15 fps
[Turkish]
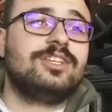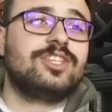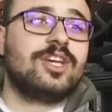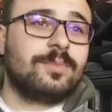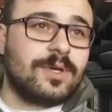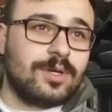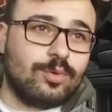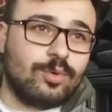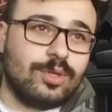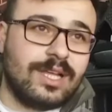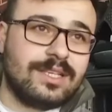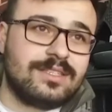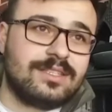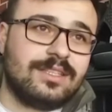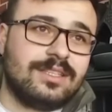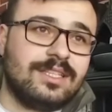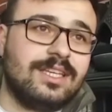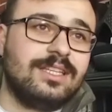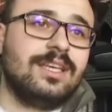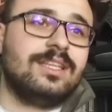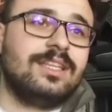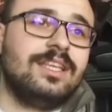şapka kullansın
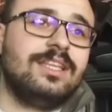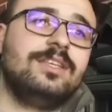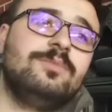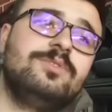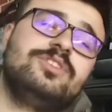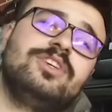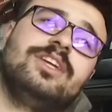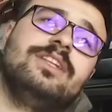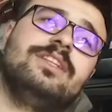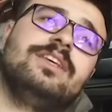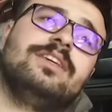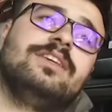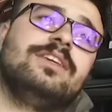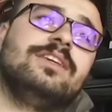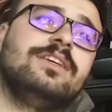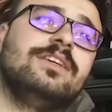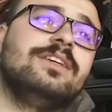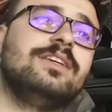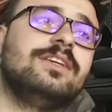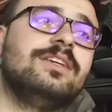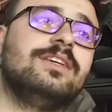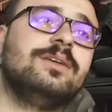ya da dediğimiz şekildeki
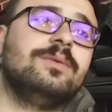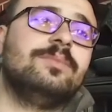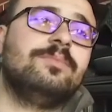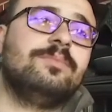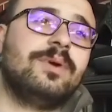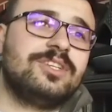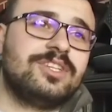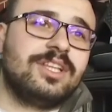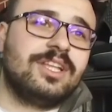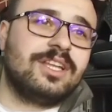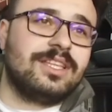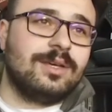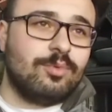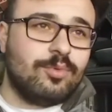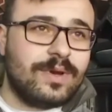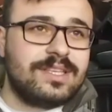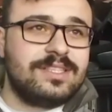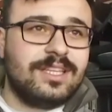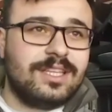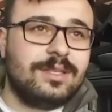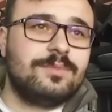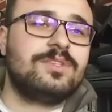e, bacalarına bu
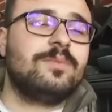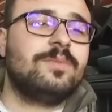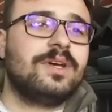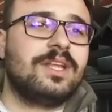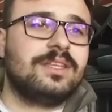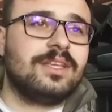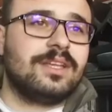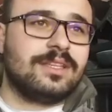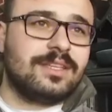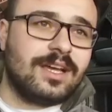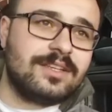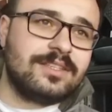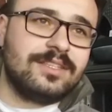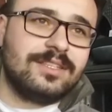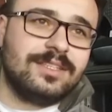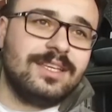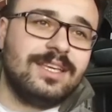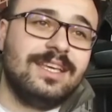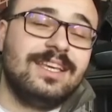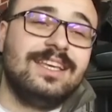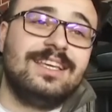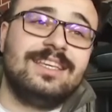bahsettiğimiz aparatları taksın.
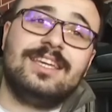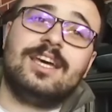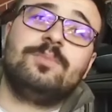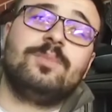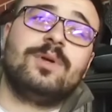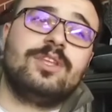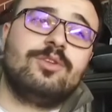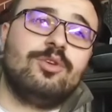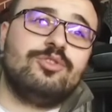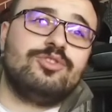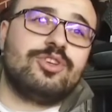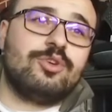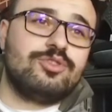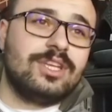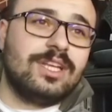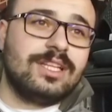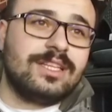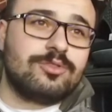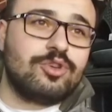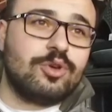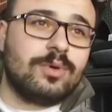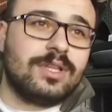Yatmadan önce
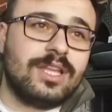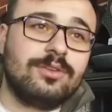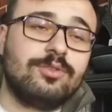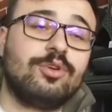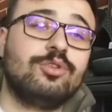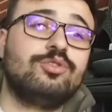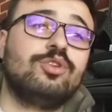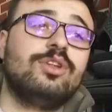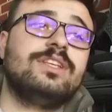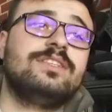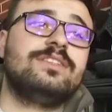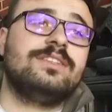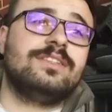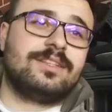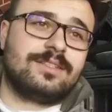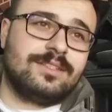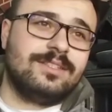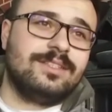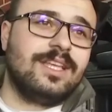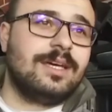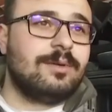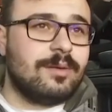özellikle sobalarını kontrol etsinler.
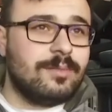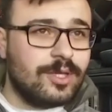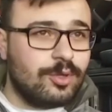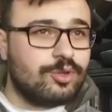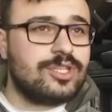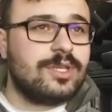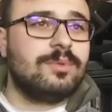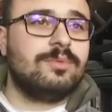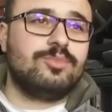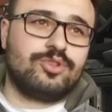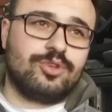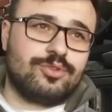Tamamen köze binmiş